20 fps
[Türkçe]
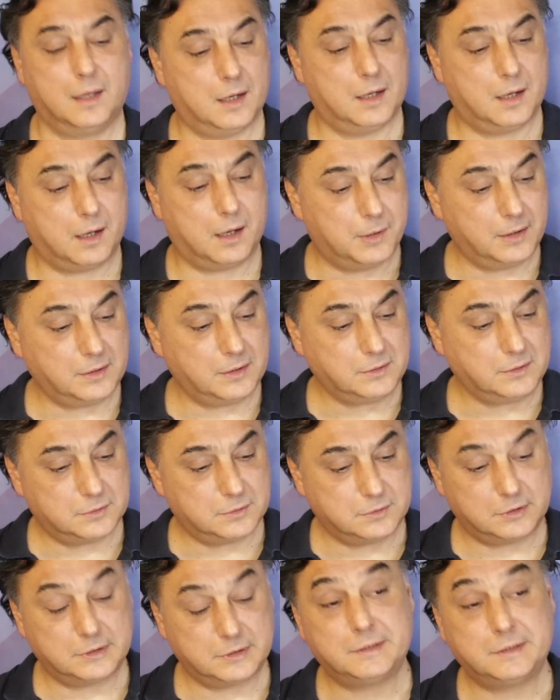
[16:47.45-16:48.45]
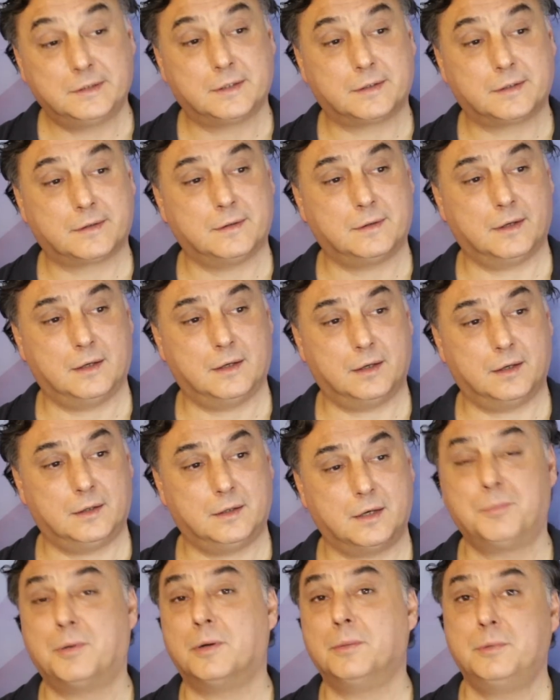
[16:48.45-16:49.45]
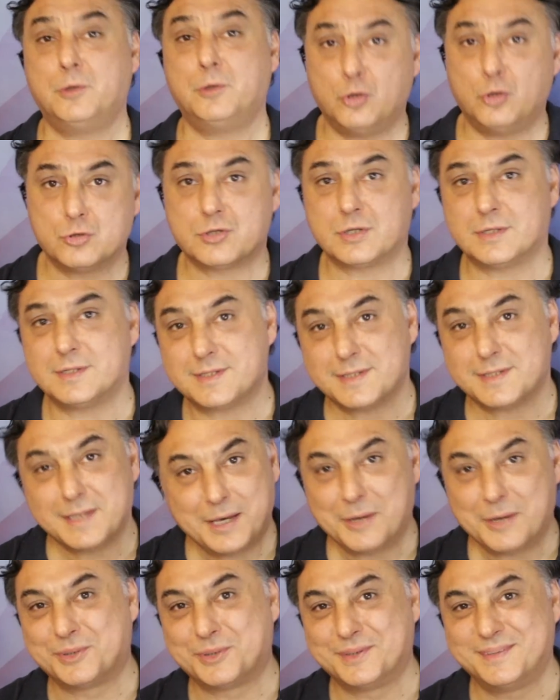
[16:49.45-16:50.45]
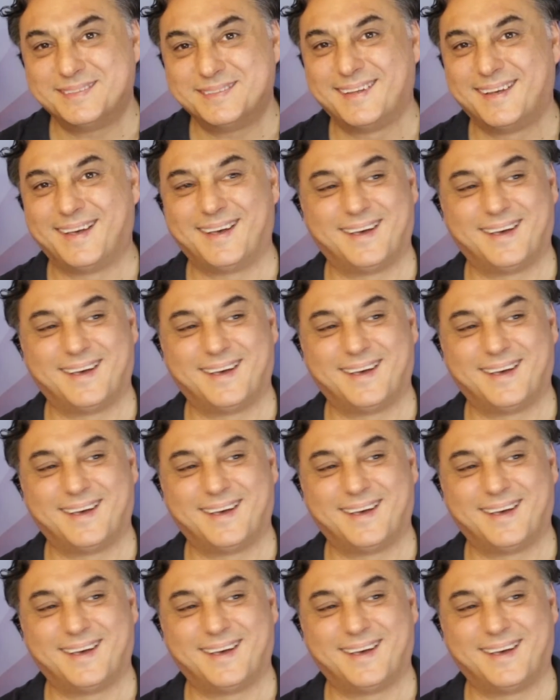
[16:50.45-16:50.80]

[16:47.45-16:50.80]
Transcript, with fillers: ama yapabiliyorsanız da yapın.